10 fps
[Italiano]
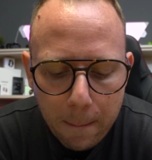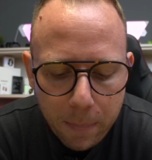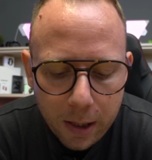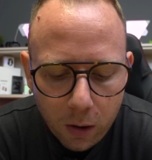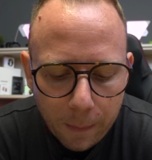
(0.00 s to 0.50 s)

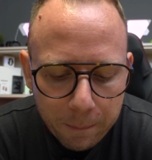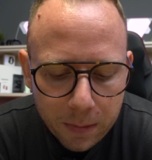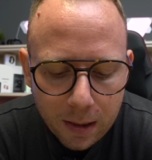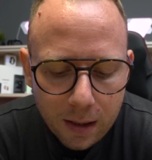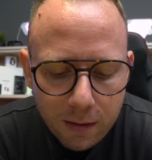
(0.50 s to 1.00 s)
Però
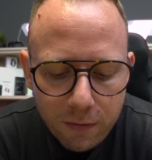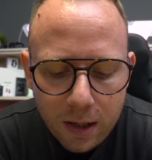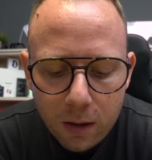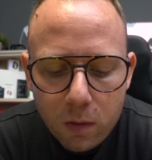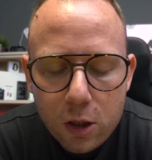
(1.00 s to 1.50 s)

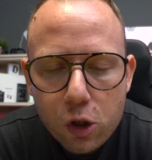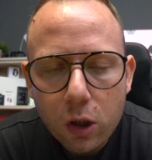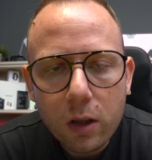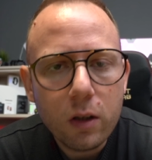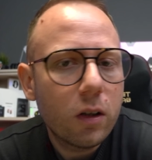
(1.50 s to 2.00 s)
Fino a quel
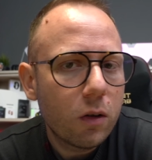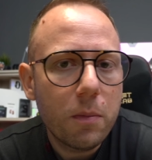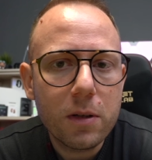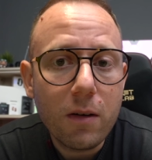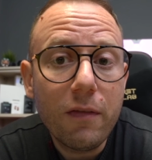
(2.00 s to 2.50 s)
giorno
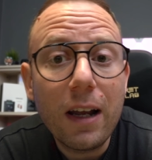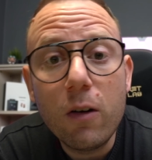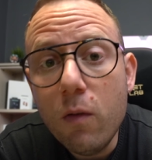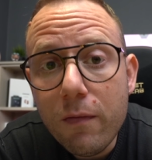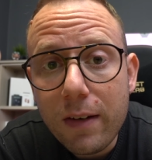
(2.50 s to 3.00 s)
noi possiamo
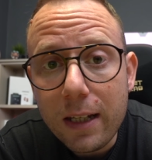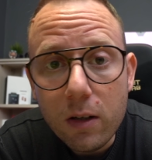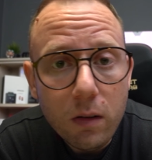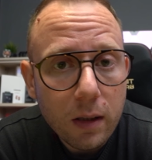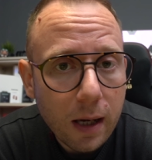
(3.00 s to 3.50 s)
fare un video,